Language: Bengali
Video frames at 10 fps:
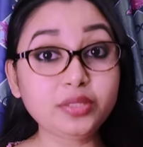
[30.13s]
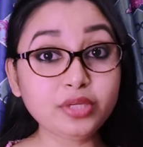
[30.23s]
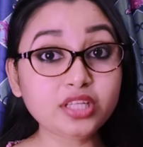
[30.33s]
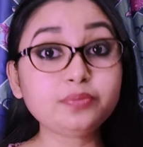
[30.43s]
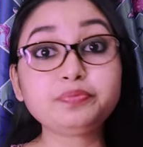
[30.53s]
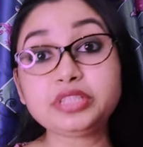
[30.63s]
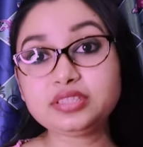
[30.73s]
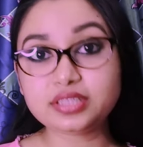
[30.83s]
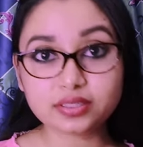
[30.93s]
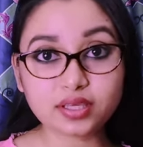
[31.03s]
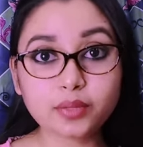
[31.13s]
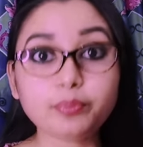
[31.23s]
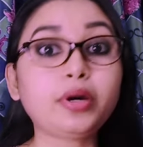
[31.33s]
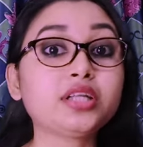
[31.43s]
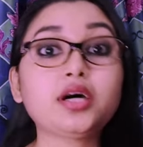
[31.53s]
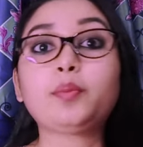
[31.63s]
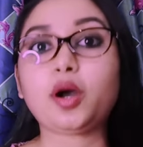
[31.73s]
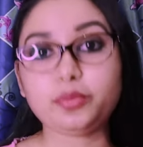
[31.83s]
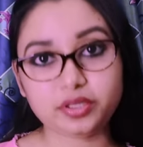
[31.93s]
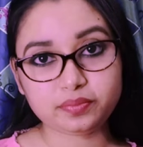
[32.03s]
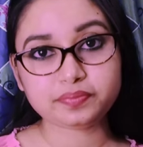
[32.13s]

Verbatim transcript: বিবির বৃদ্ধিতে বাধা পাবে